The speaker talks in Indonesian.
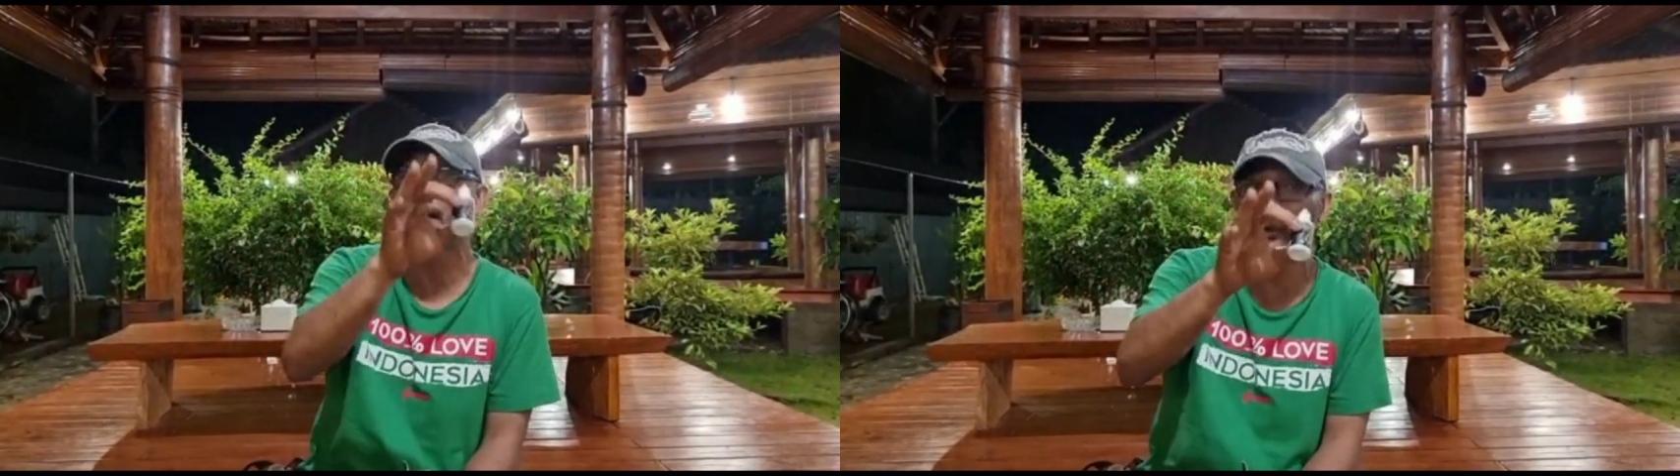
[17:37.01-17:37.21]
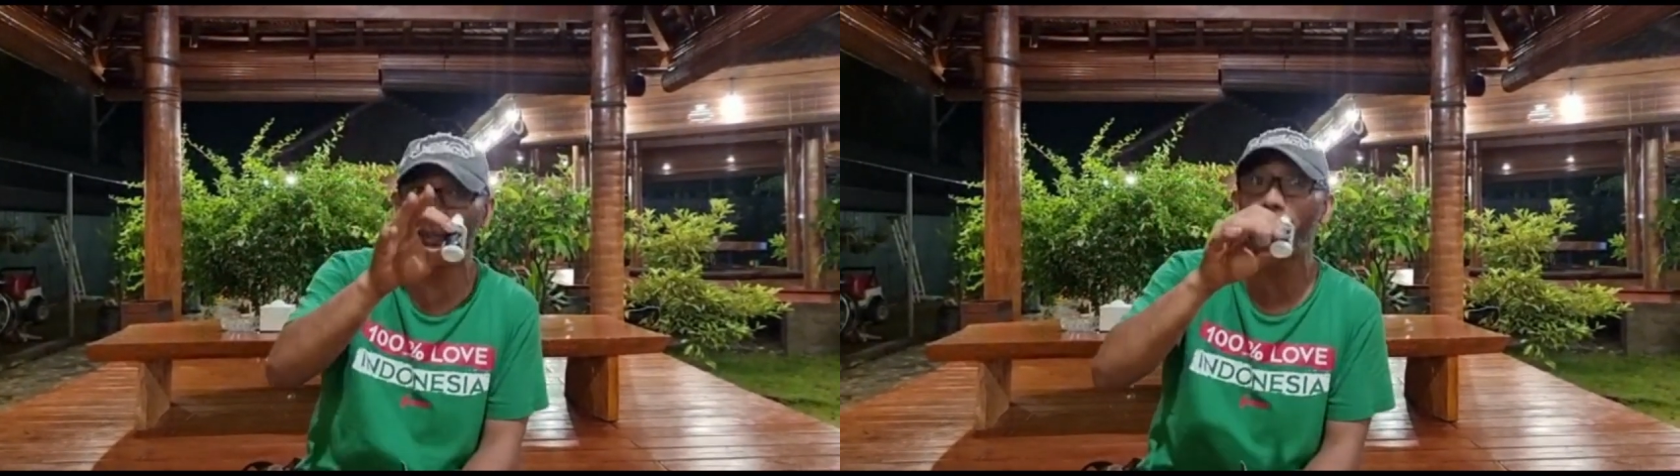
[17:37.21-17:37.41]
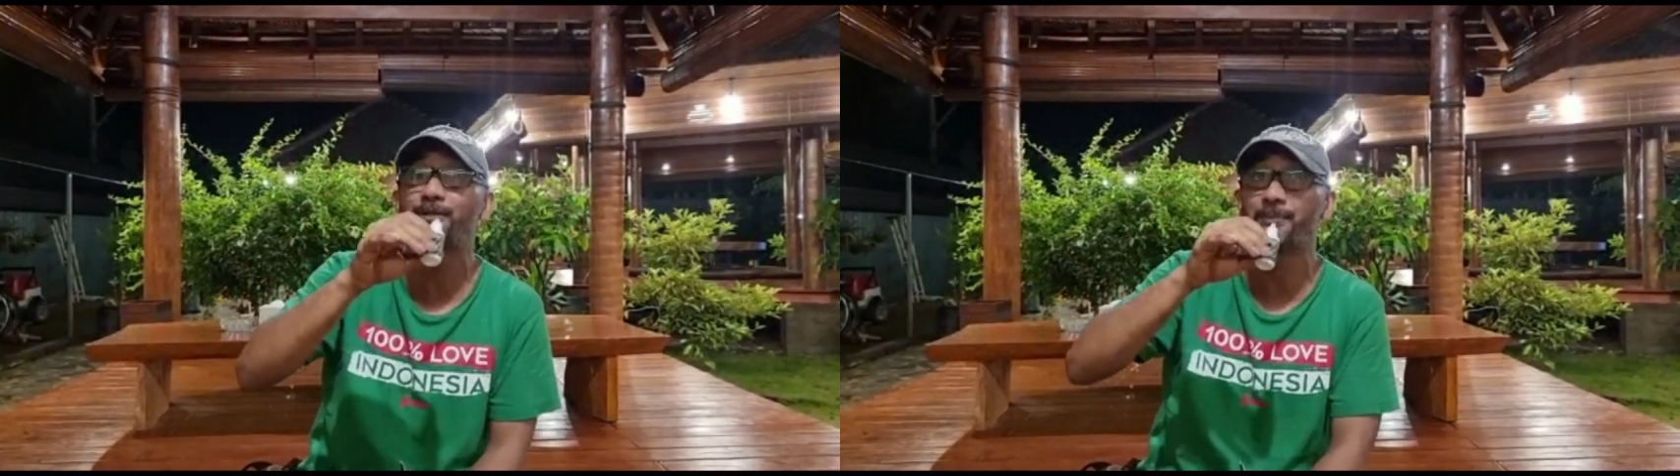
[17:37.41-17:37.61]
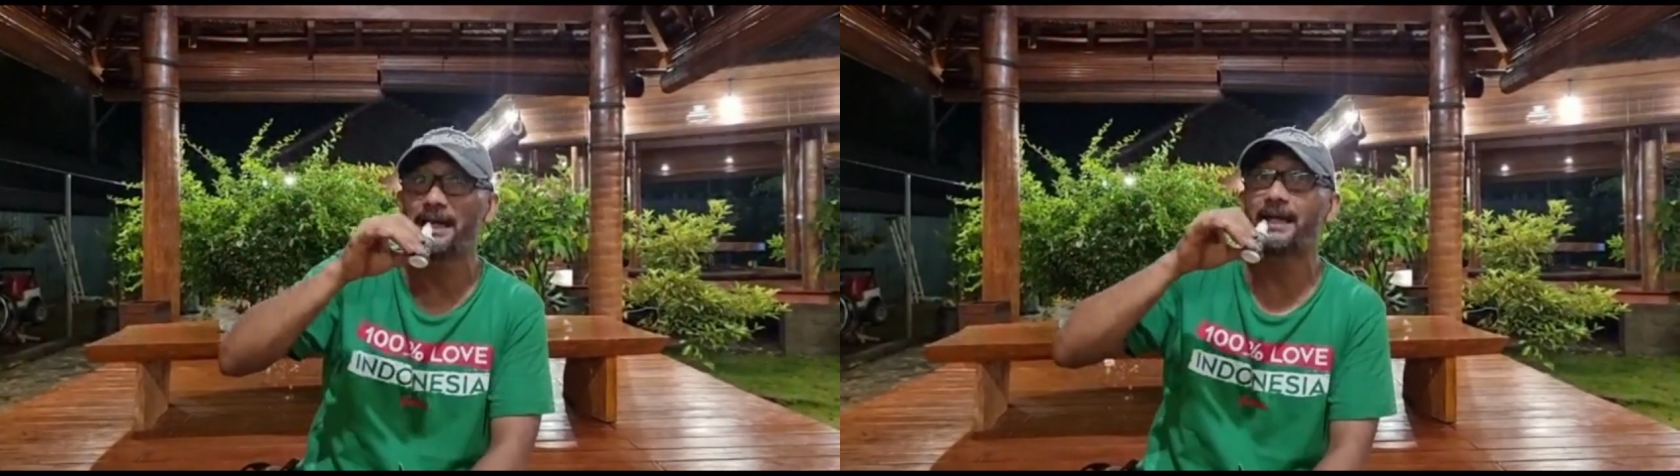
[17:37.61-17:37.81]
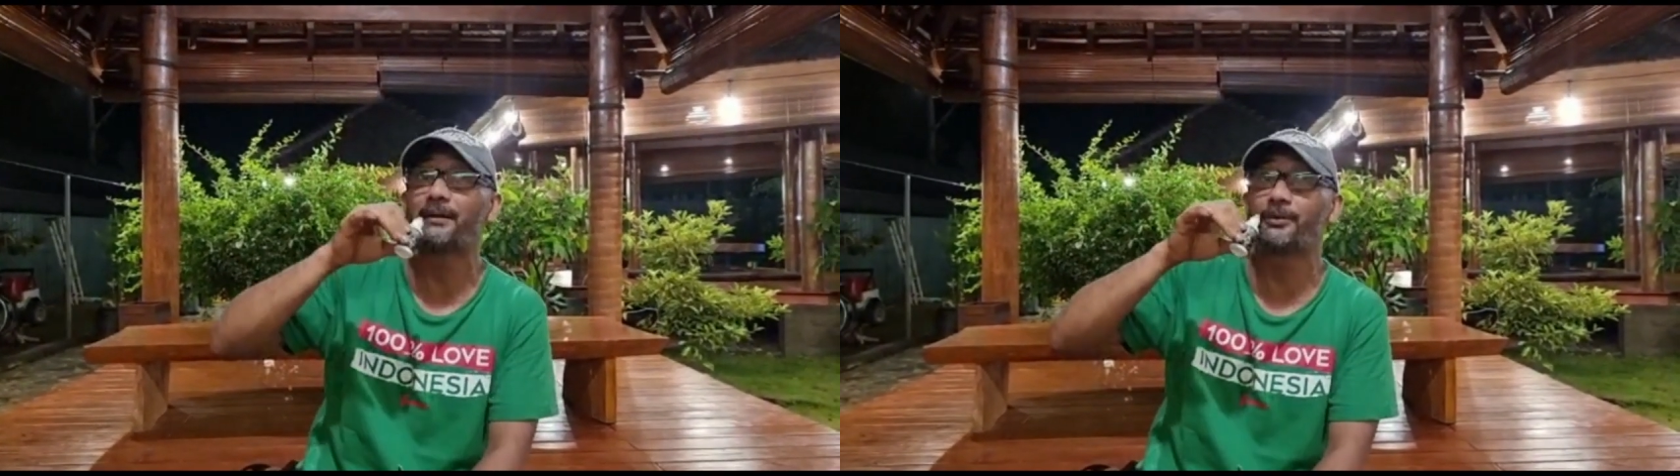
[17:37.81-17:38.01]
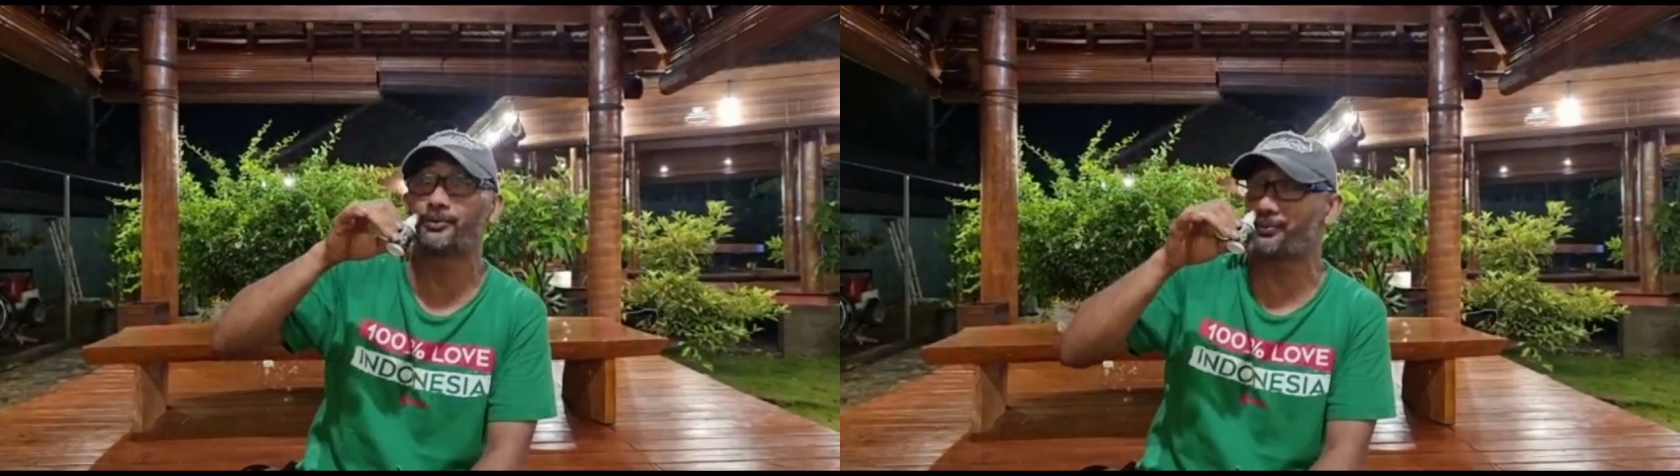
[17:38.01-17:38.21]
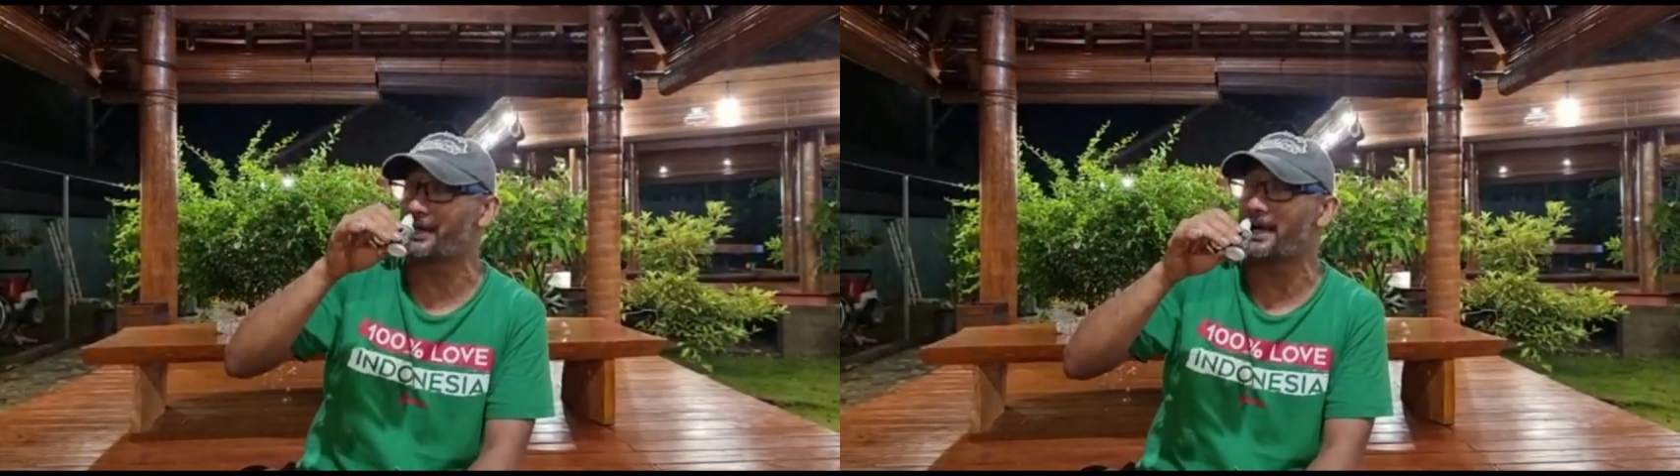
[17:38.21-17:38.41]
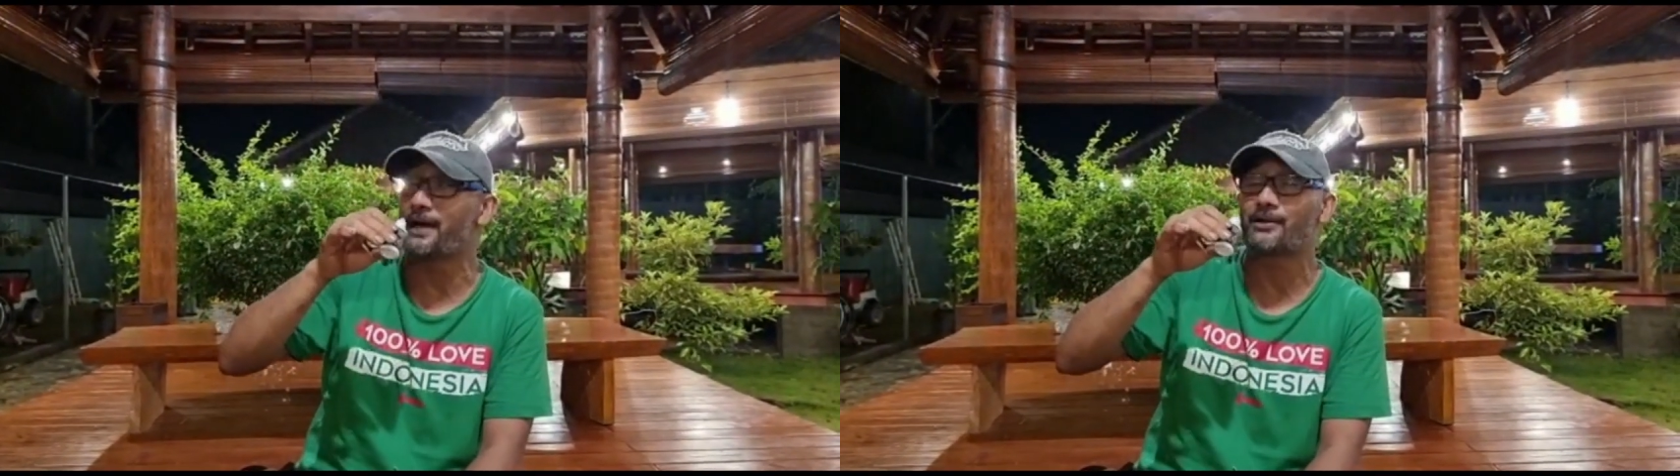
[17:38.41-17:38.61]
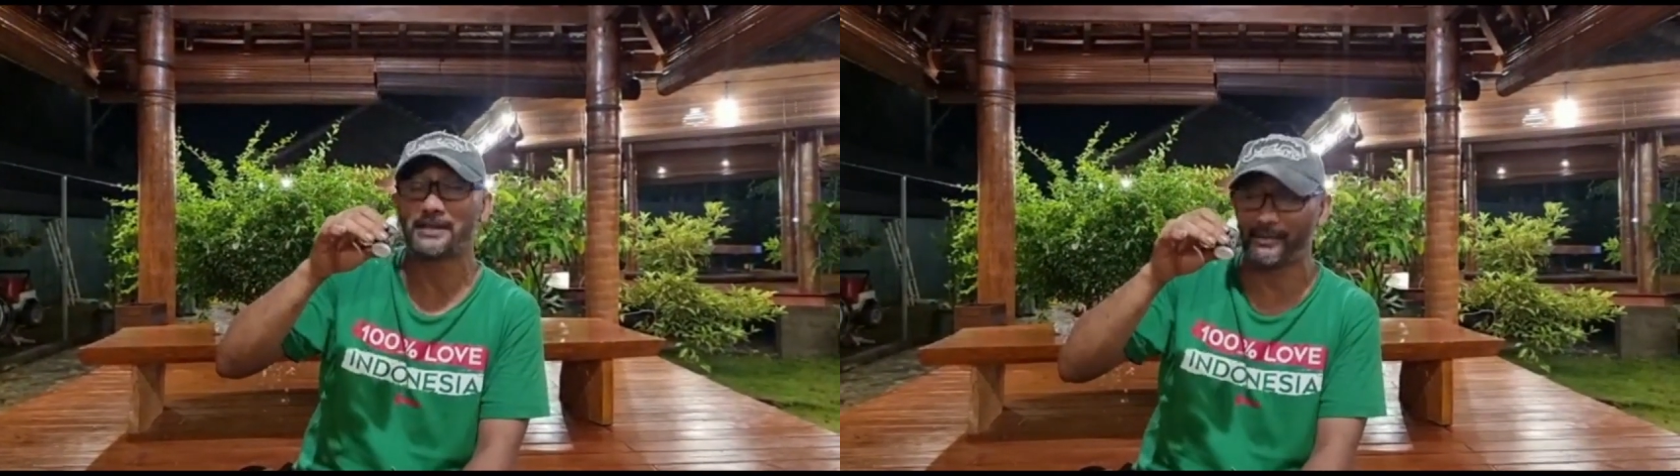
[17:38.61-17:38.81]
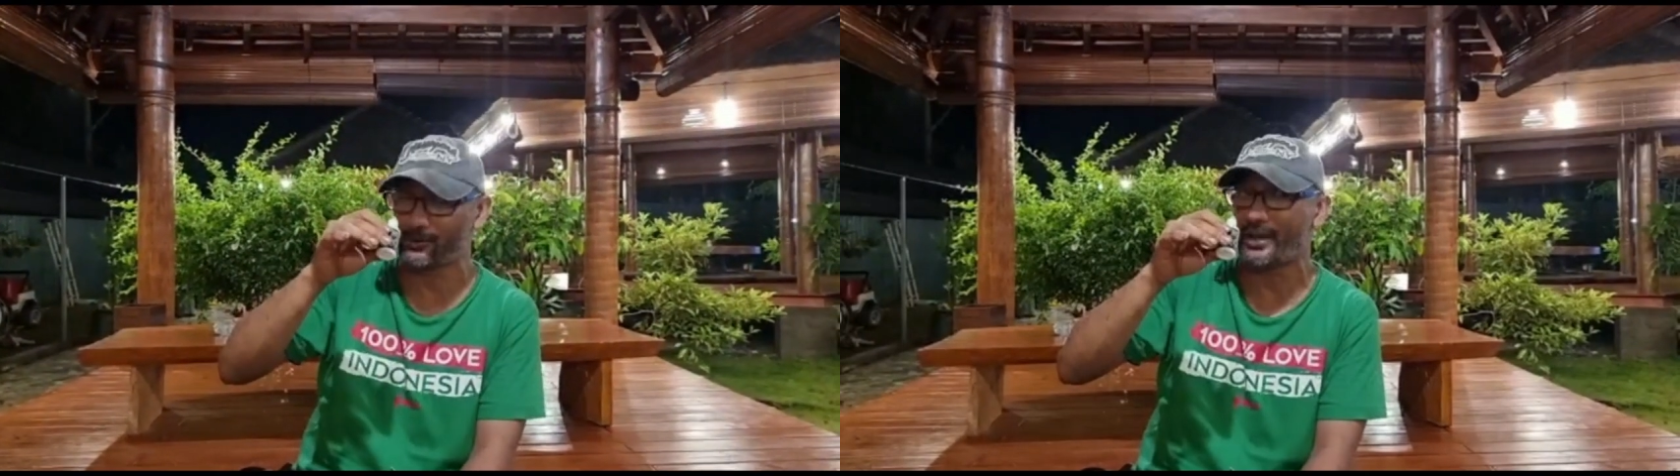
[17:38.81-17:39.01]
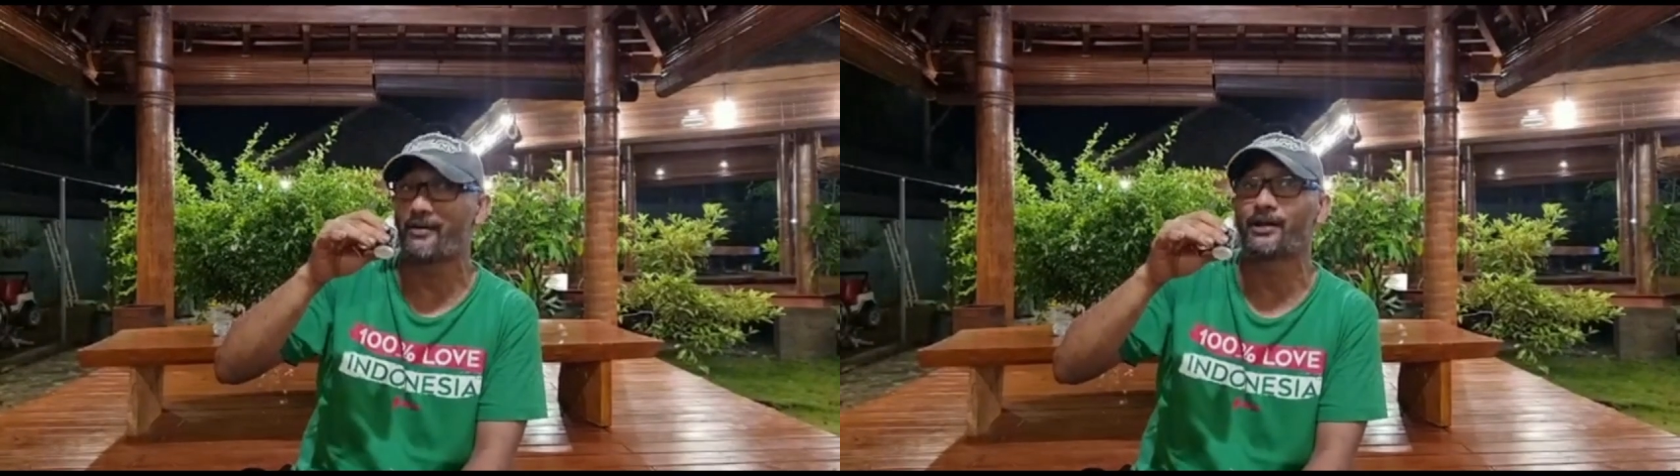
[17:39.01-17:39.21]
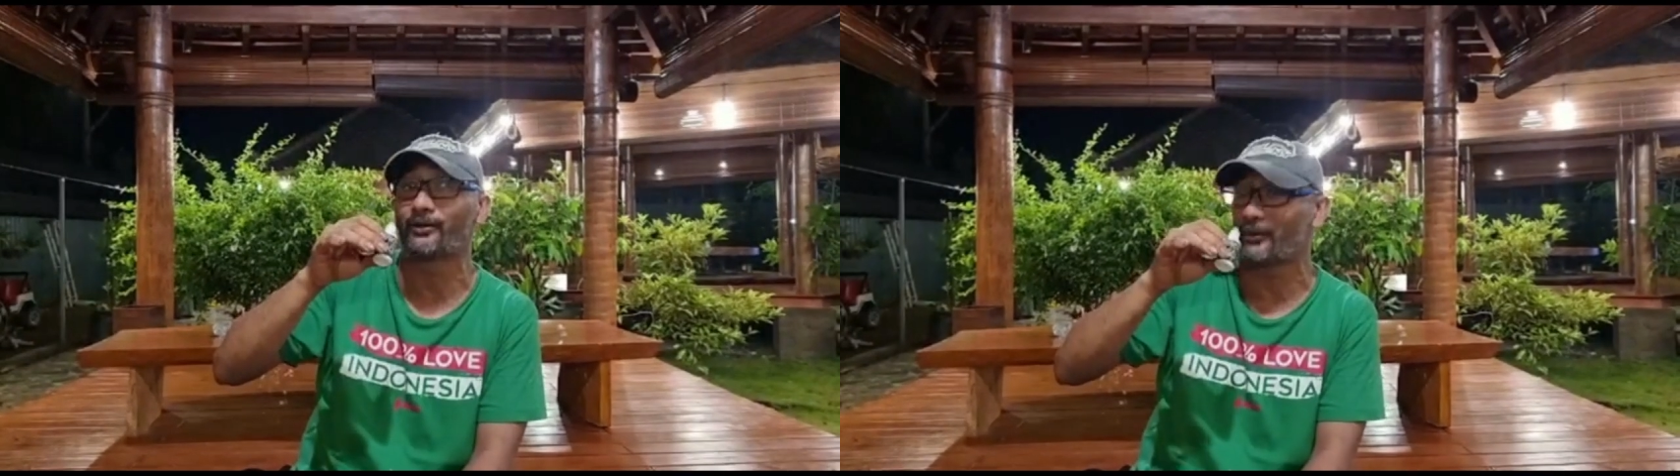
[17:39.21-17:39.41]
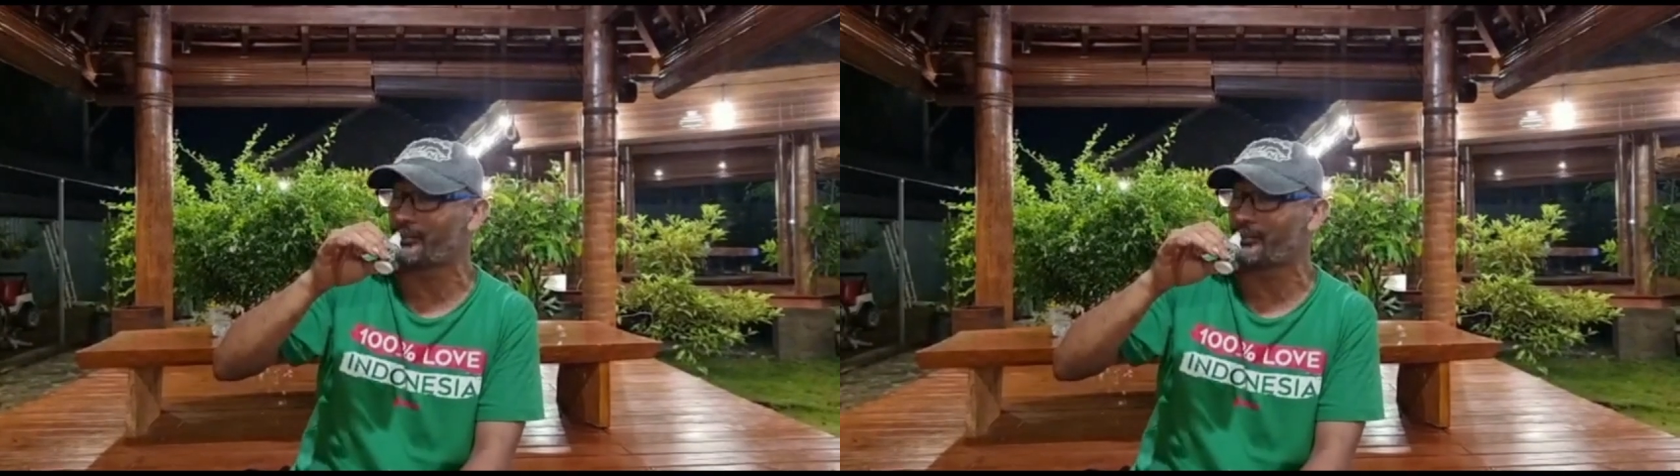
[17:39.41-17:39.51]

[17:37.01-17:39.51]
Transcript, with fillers: Jangan lupa bismillah tapi bismillah sama sholawat.